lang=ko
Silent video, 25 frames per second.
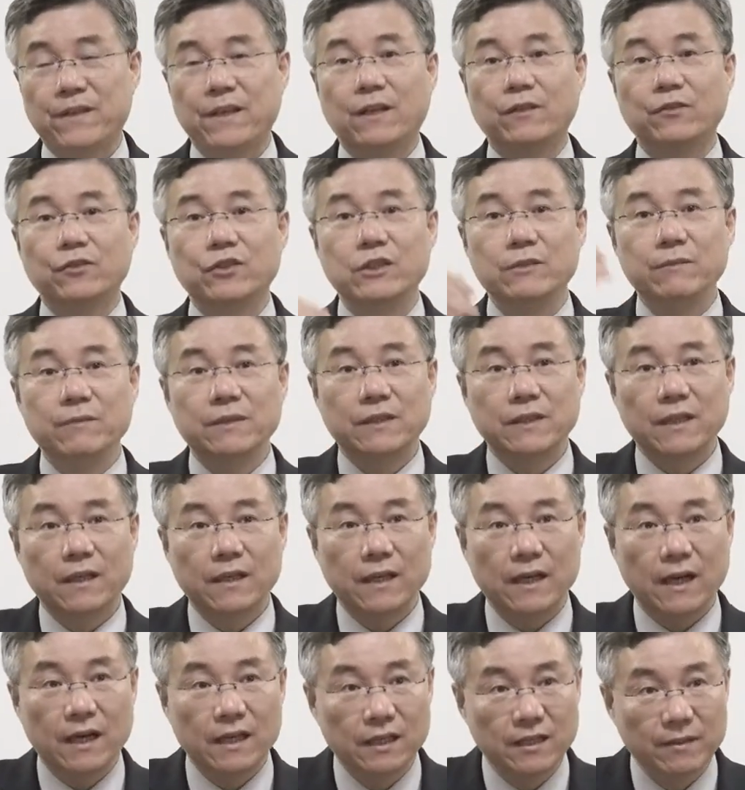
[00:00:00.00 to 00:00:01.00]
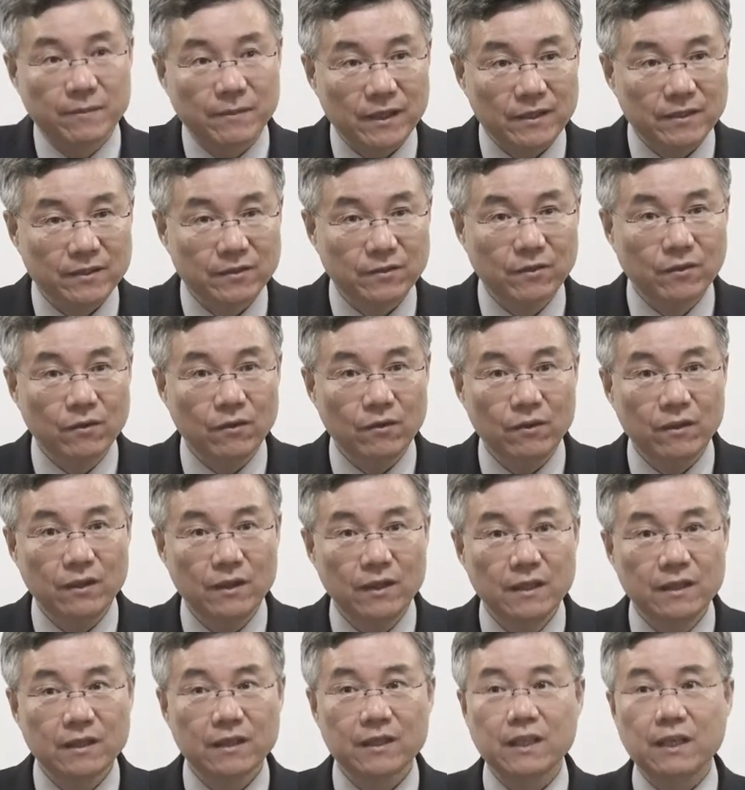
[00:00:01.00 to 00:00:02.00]
예수님이 땅에 강림하시고
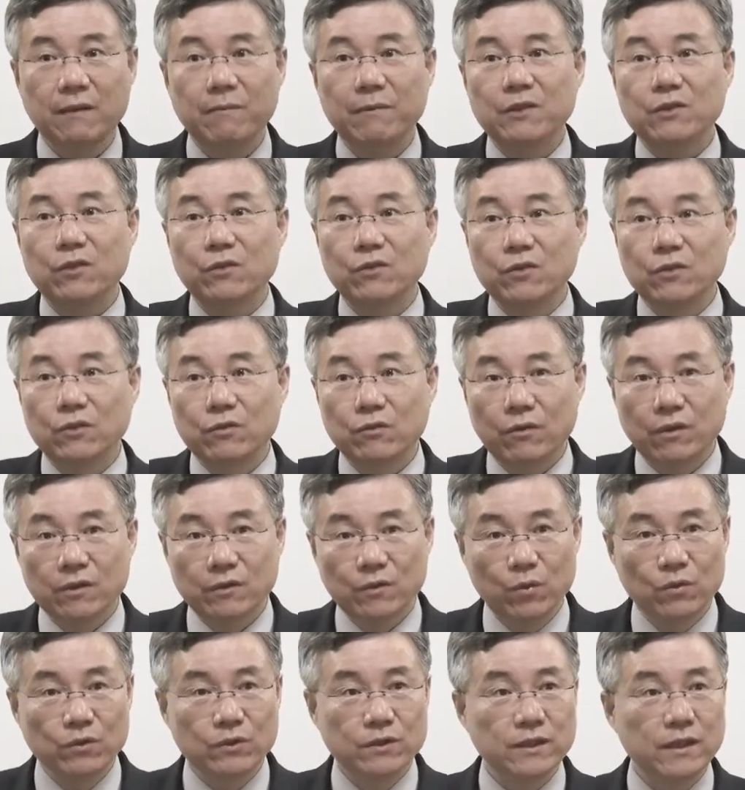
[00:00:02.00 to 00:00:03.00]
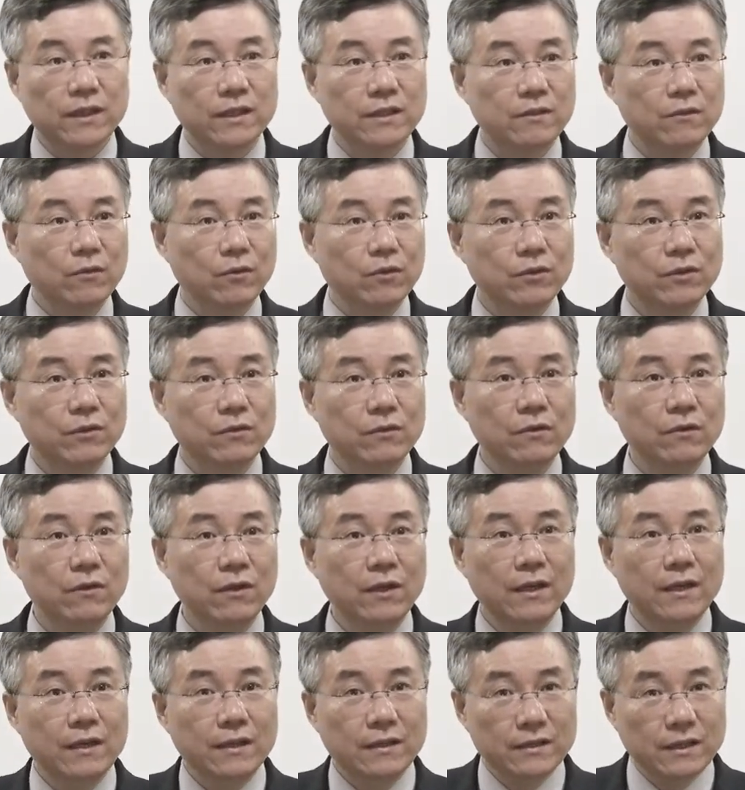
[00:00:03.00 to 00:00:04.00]
그 다음에 천년 동안 통치가
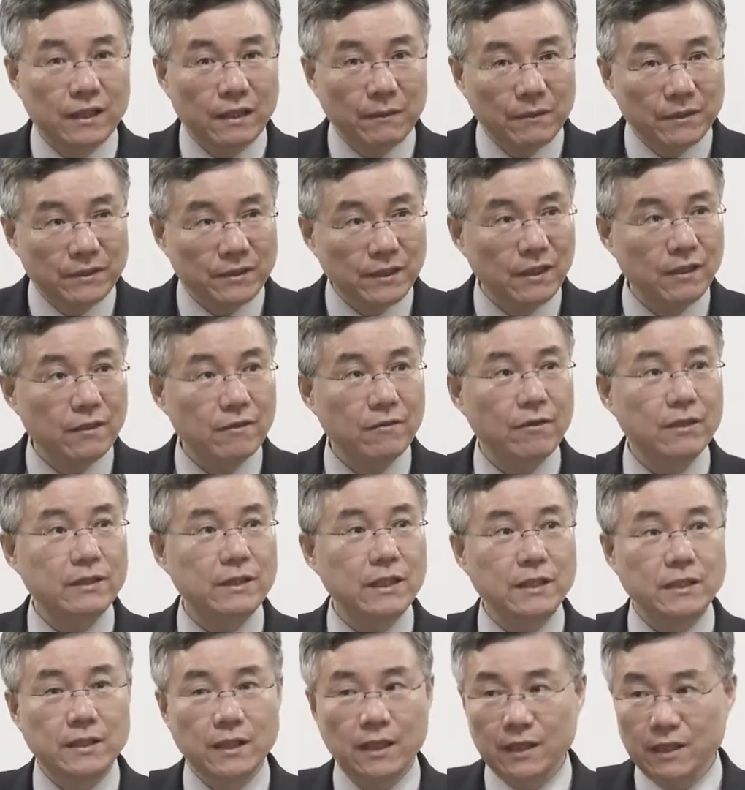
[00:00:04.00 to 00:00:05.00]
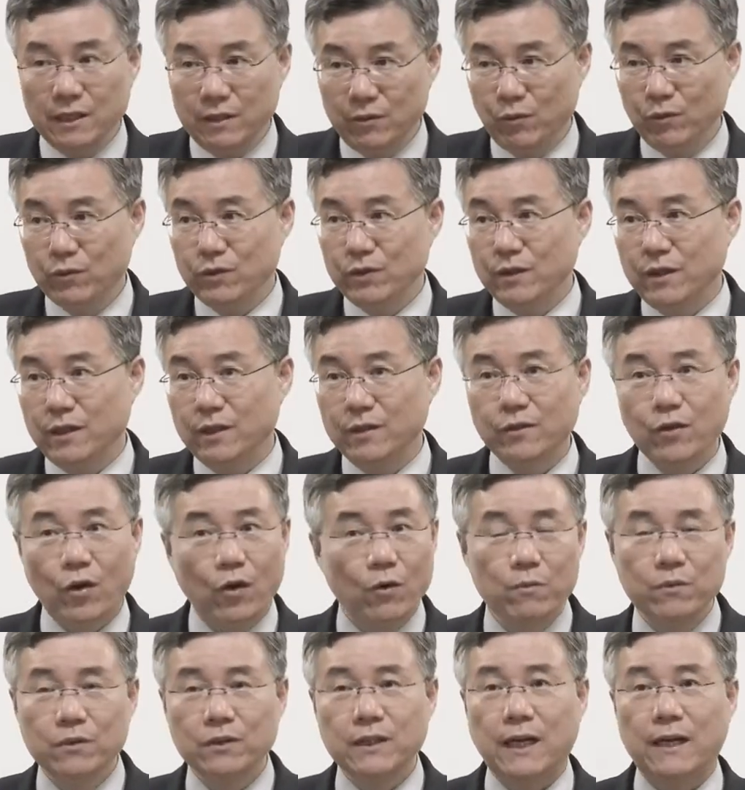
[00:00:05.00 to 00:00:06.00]
이루어지고 그 다음에 새하늘과 새 땅이 이루어지는 게
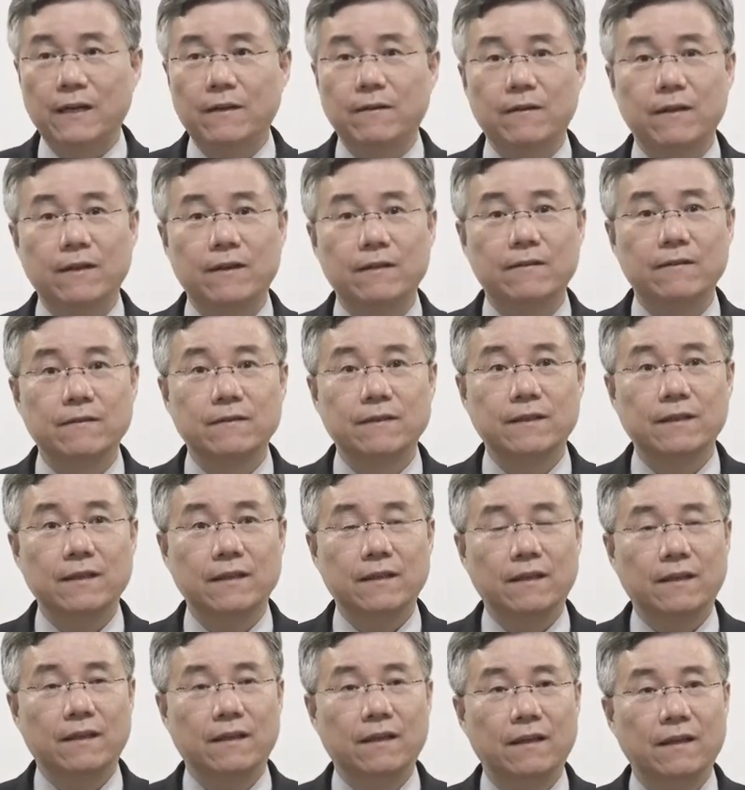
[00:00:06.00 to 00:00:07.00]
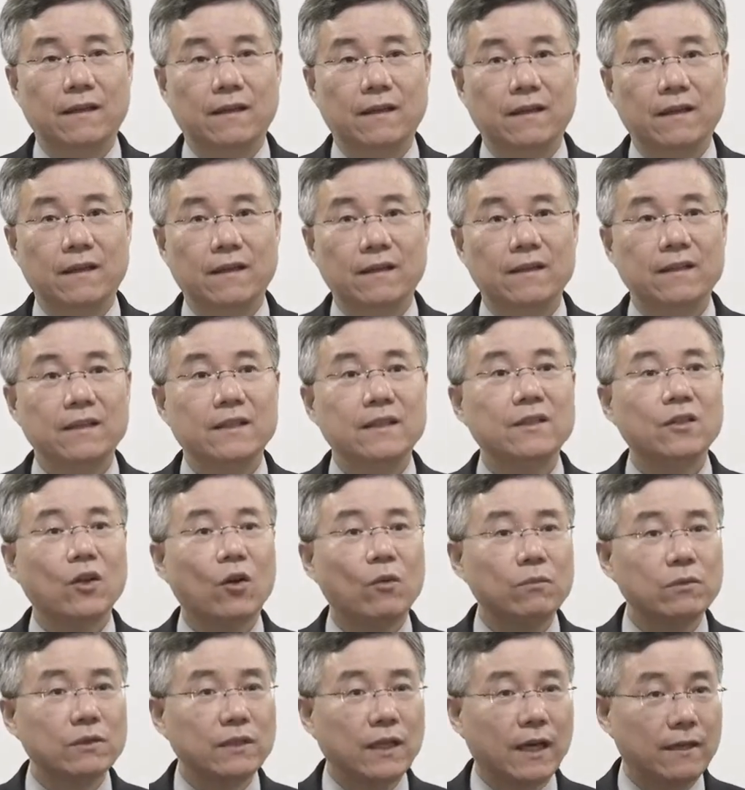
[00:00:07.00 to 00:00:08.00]
너무 당연한 건데 이
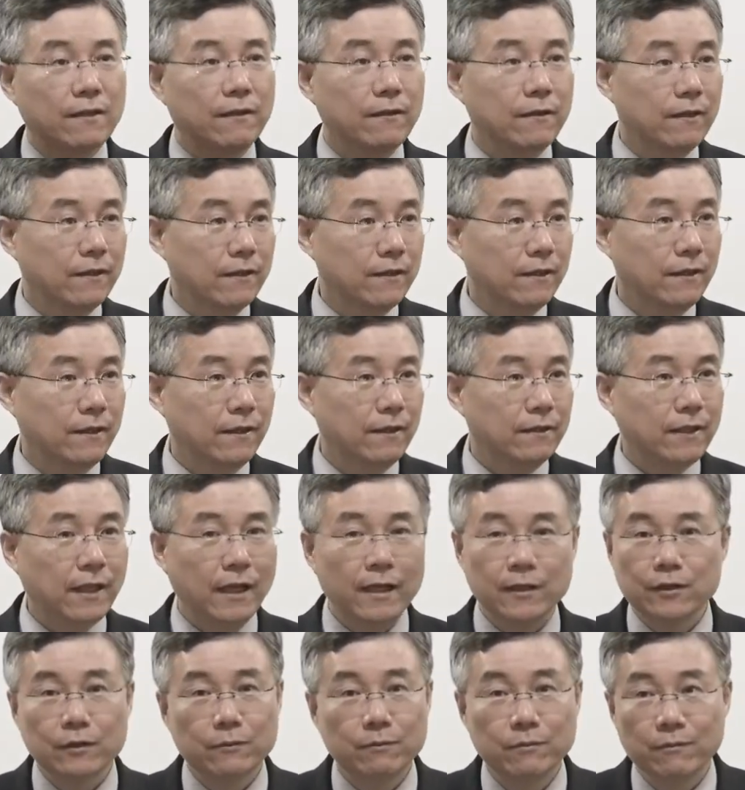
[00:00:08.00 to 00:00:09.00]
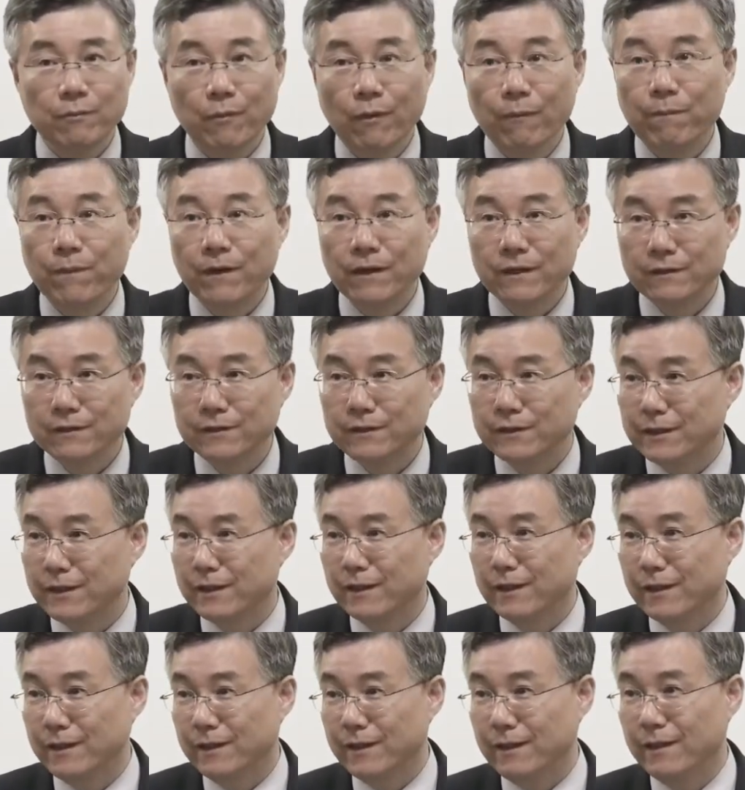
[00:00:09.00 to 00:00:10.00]
너무 당연한 게 대접을 못 받는
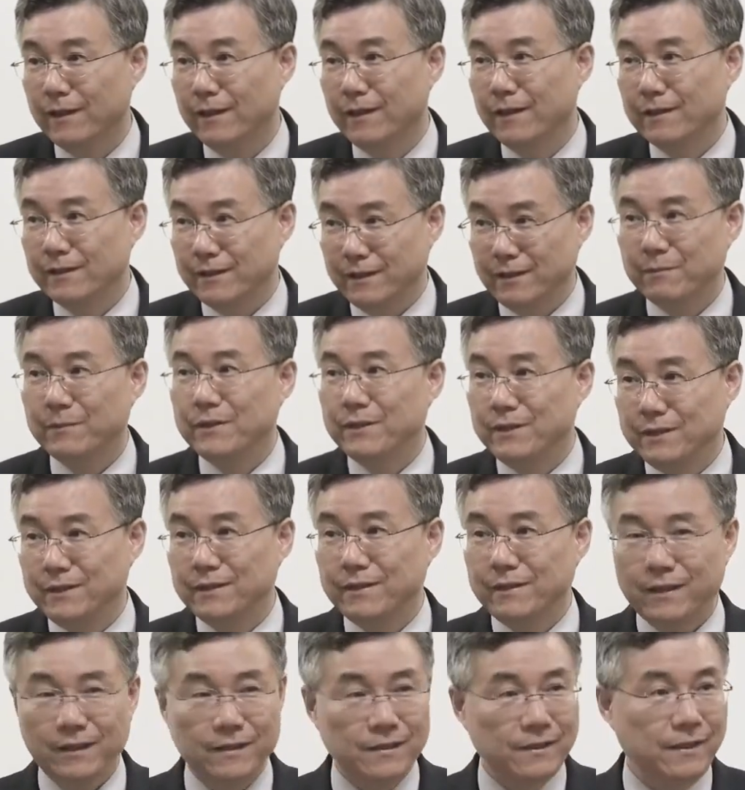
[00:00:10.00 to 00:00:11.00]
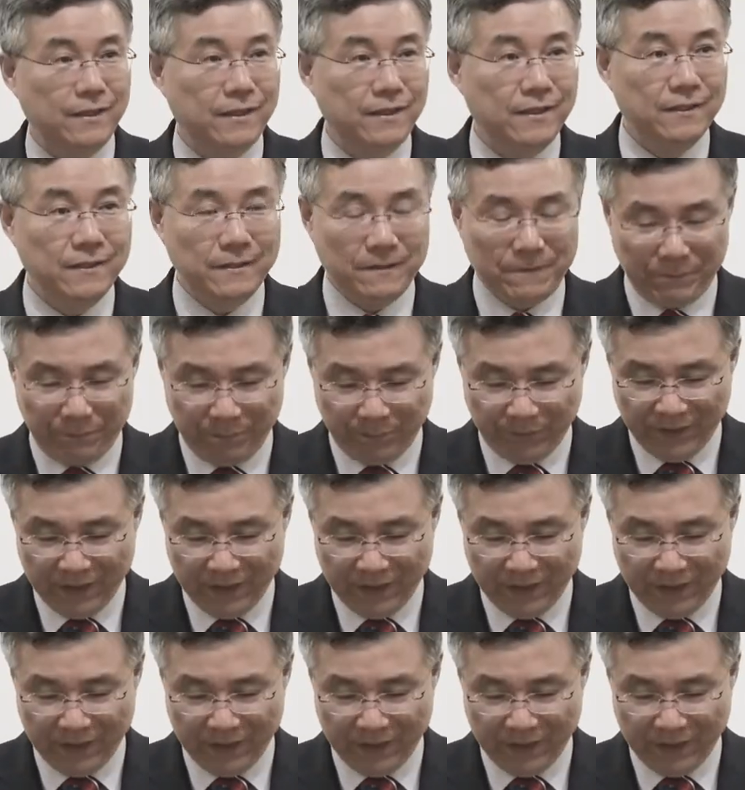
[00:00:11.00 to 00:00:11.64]
시대가 지금 이 시대다.